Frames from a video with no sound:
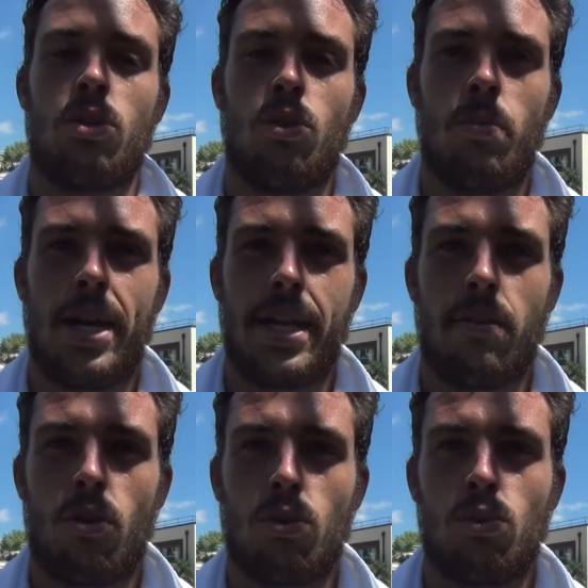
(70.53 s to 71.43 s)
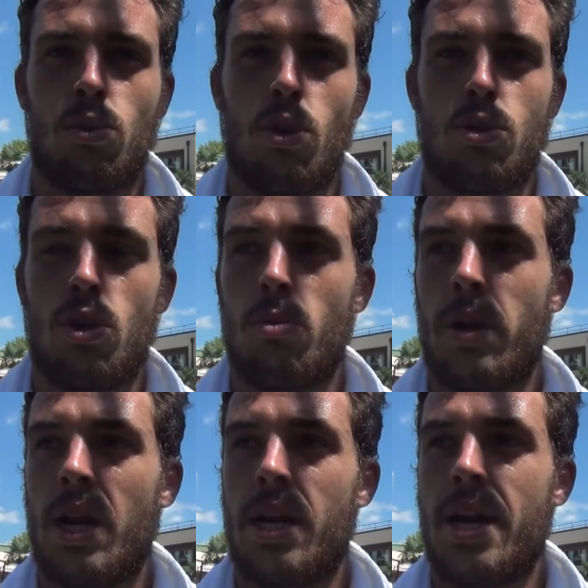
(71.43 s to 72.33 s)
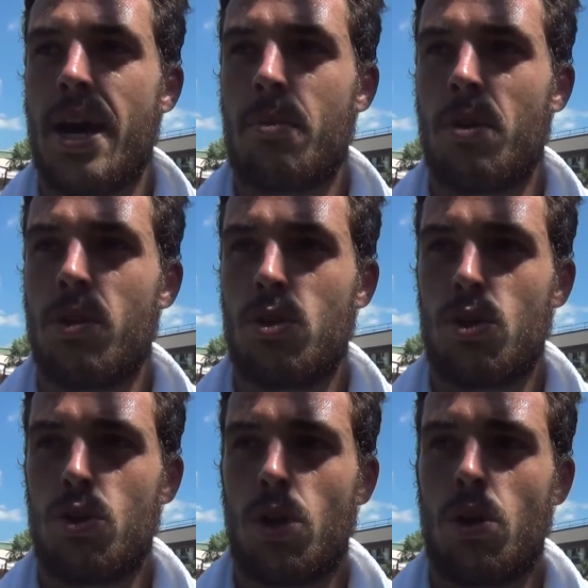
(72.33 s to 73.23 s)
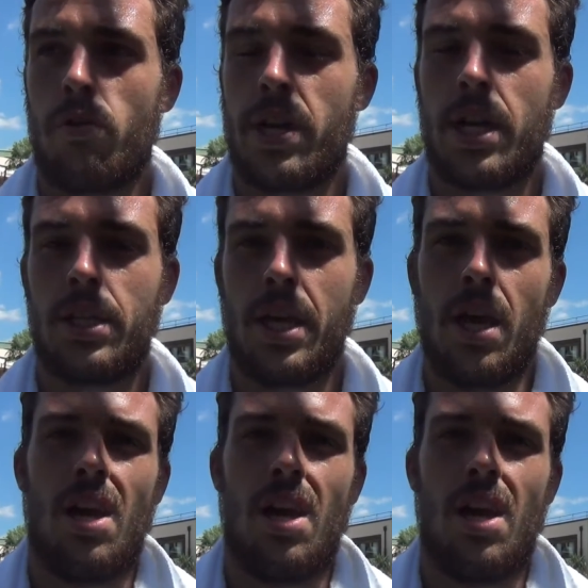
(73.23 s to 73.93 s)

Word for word: domani avrò tutto il giorno per allenarmi visto che giocherò venerdì,